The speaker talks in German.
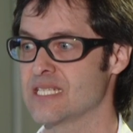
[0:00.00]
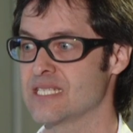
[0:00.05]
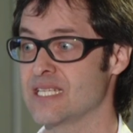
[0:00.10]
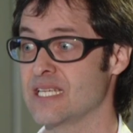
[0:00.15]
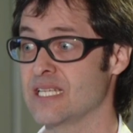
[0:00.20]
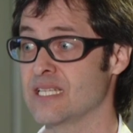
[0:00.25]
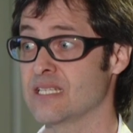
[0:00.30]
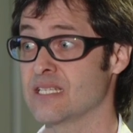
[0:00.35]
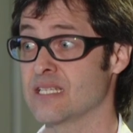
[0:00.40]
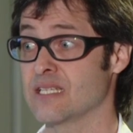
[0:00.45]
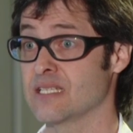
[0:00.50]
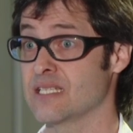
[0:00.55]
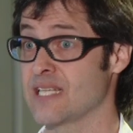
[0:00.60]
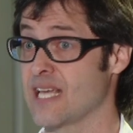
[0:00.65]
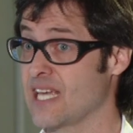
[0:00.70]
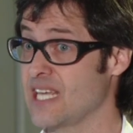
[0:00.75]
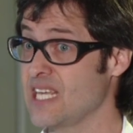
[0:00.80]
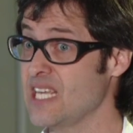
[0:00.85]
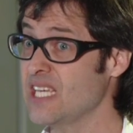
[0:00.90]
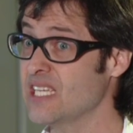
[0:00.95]
sind
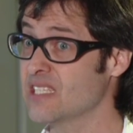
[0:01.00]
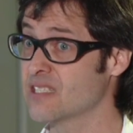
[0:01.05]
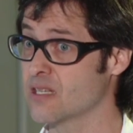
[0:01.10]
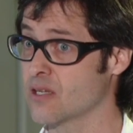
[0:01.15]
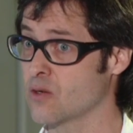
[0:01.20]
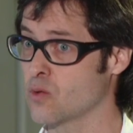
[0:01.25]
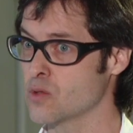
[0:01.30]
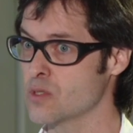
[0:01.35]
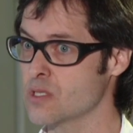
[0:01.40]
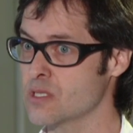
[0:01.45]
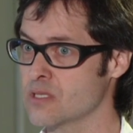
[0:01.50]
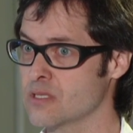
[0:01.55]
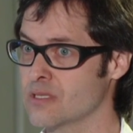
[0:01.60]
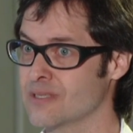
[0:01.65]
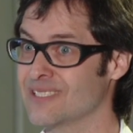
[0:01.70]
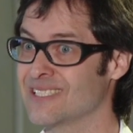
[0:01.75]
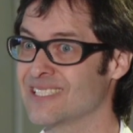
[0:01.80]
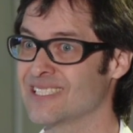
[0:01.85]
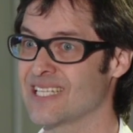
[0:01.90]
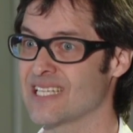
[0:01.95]
der Ikterus,
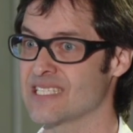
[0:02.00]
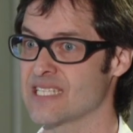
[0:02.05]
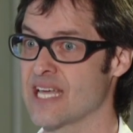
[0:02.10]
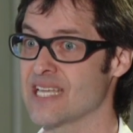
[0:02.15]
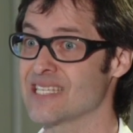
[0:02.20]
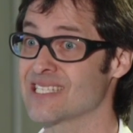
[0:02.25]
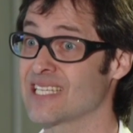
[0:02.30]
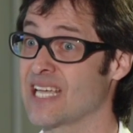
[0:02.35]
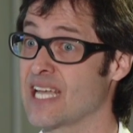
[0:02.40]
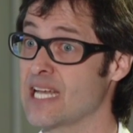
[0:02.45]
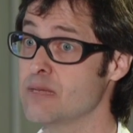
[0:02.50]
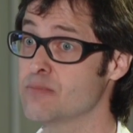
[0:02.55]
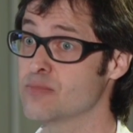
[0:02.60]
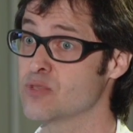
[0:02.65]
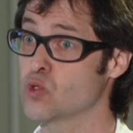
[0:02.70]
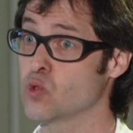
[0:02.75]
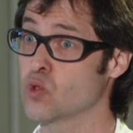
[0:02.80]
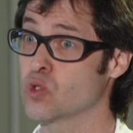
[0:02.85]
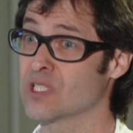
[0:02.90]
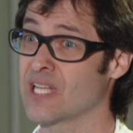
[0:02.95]
das heißt
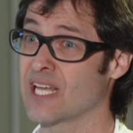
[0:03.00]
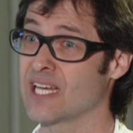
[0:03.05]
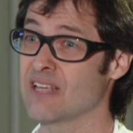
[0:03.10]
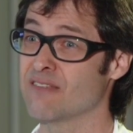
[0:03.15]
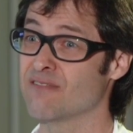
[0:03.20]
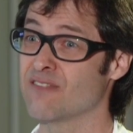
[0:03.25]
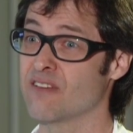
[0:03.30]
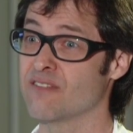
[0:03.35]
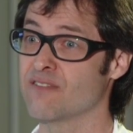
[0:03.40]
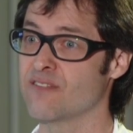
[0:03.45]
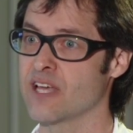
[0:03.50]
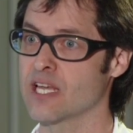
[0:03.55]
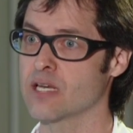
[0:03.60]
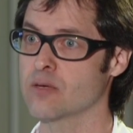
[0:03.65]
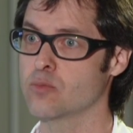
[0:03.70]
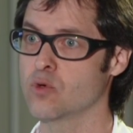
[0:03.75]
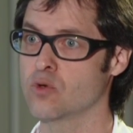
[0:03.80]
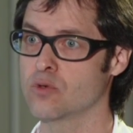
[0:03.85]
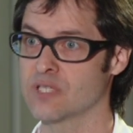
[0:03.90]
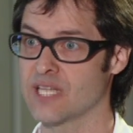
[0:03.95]
Gelbsucht, eine
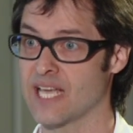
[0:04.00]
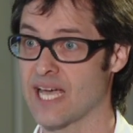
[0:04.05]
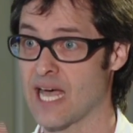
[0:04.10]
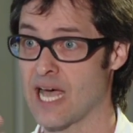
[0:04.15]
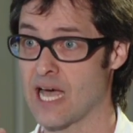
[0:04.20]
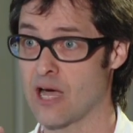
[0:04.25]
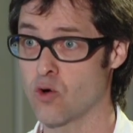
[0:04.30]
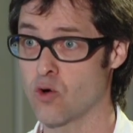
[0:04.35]
Verfärbung der